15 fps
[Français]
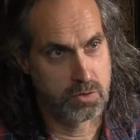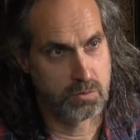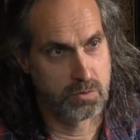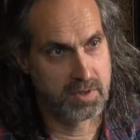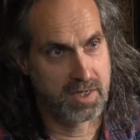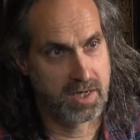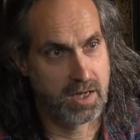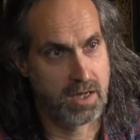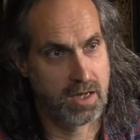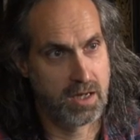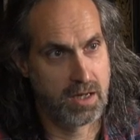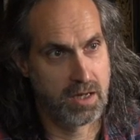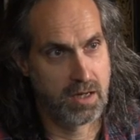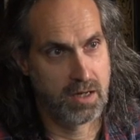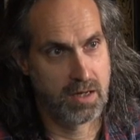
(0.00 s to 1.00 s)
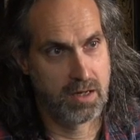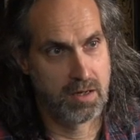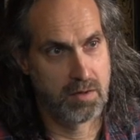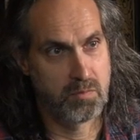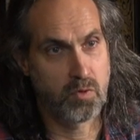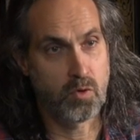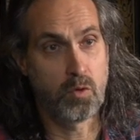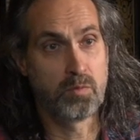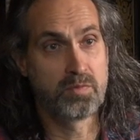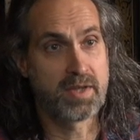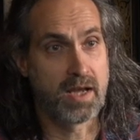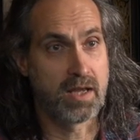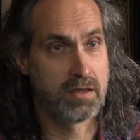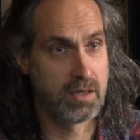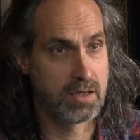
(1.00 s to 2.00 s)
sont très prompts
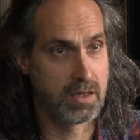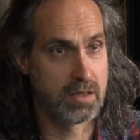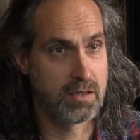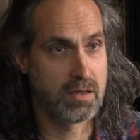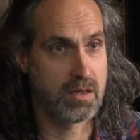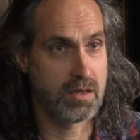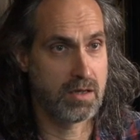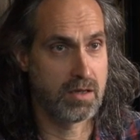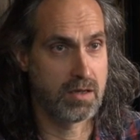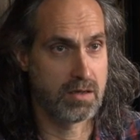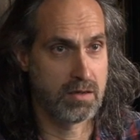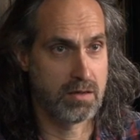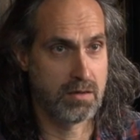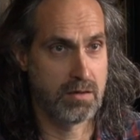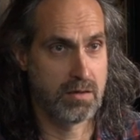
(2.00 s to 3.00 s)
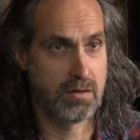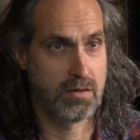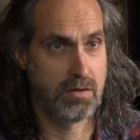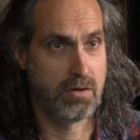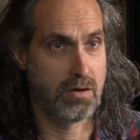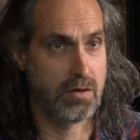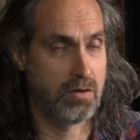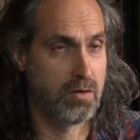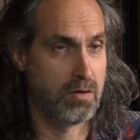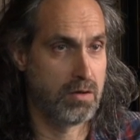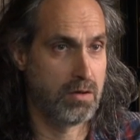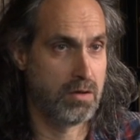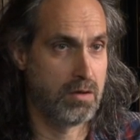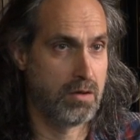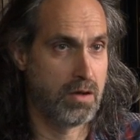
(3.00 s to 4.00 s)
à dégainer euh, leur euh,